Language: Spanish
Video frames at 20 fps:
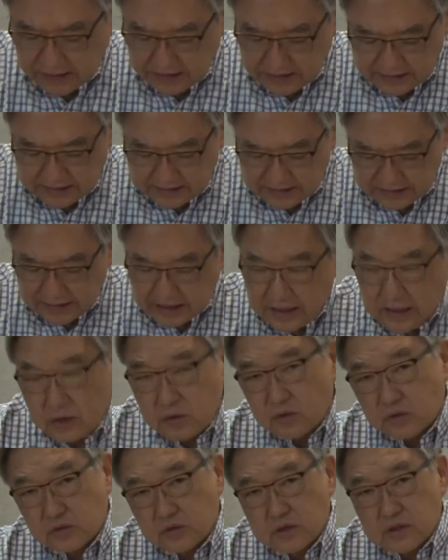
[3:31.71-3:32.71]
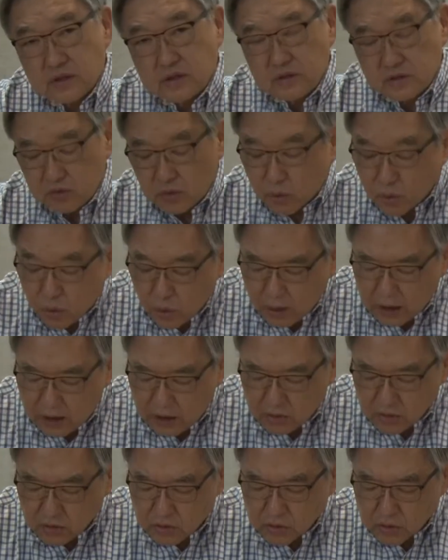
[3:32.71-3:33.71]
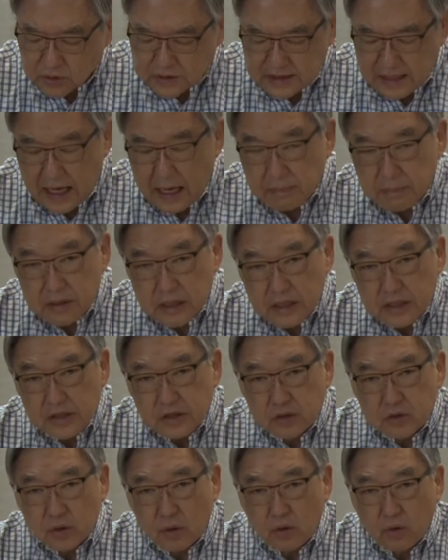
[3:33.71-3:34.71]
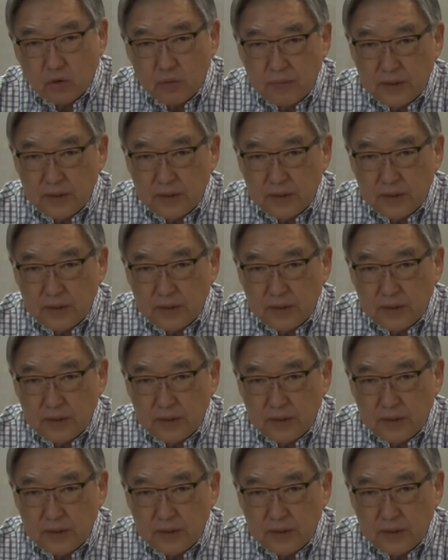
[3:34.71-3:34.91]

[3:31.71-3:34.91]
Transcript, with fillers: estamos bien. Lo que nosotros estamos viendo